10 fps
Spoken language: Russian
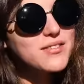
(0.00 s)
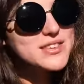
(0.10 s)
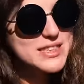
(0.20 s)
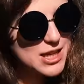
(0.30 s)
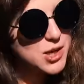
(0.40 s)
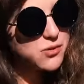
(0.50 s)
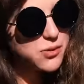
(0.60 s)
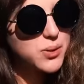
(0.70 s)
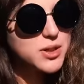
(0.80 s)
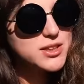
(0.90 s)
В серию
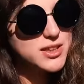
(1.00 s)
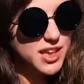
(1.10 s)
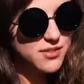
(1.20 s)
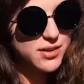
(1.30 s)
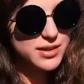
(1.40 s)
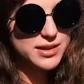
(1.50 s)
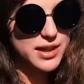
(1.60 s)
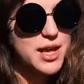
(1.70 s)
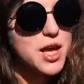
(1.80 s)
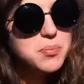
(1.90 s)
входят три
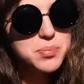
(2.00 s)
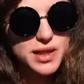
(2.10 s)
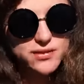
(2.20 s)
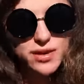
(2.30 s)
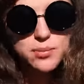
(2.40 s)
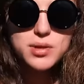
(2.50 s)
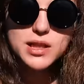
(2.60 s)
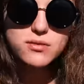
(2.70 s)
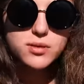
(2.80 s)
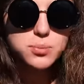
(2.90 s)
волны. Первая
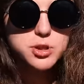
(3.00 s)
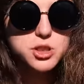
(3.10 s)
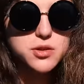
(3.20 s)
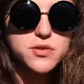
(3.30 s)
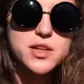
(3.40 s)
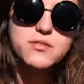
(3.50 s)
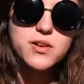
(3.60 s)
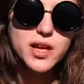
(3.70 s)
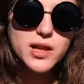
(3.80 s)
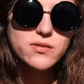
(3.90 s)
была выпущена в
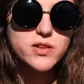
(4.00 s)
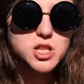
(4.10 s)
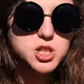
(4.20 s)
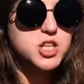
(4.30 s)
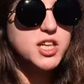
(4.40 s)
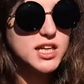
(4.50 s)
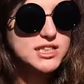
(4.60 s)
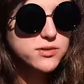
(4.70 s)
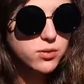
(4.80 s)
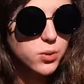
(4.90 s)
январе
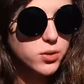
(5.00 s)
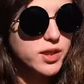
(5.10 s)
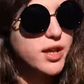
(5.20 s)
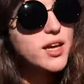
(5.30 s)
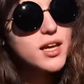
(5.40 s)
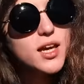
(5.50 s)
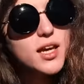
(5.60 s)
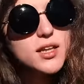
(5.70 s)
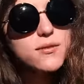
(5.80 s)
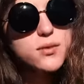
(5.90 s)
2013 года, и
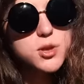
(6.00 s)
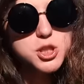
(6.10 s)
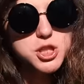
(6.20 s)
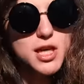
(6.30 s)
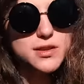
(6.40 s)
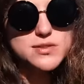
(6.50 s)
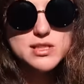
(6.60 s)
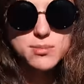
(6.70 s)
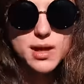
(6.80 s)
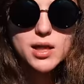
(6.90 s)
она включает в
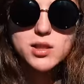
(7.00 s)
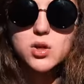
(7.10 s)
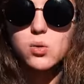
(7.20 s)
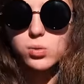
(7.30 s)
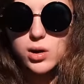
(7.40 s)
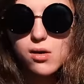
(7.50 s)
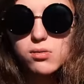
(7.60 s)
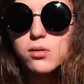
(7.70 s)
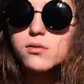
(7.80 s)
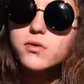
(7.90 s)
себя
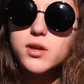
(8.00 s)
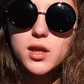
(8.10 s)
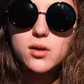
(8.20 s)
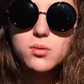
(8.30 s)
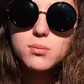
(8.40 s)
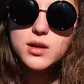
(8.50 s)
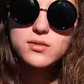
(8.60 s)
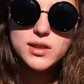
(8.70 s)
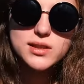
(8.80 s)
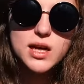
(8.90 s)
Дракулауру, Венеру
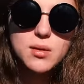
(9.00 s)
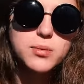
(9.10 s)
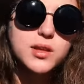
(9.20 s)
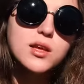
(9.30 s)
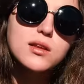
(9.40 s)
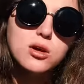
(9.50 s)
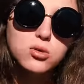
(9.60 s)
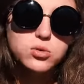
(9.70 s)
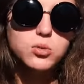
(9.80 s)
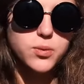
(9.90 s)
Маклейтрап и
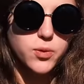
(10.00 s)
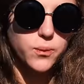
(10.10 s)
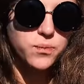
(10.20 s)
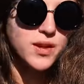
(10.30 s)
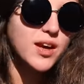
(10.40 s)
Лагуну Блю.